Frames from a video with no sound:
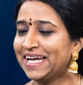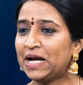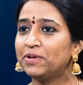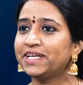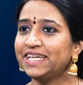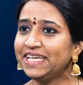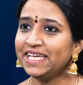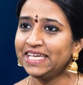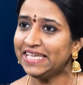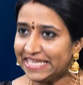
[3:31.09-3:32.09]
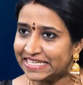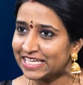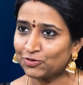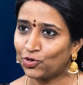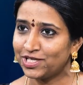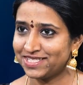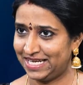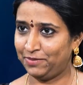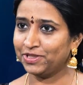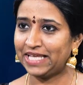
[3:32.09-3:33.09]
కాబట్టి ఈ ఇన్నర్ వాయిస్
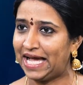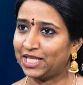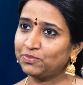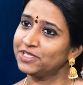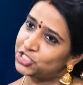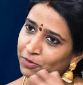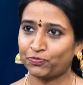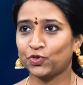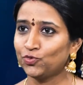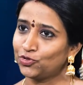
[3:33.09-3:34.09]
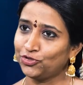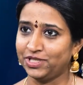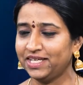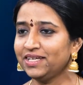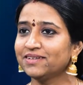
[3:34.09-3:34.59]
లేకపోతే ఆత్మ చెప్తూ ఉంటుంది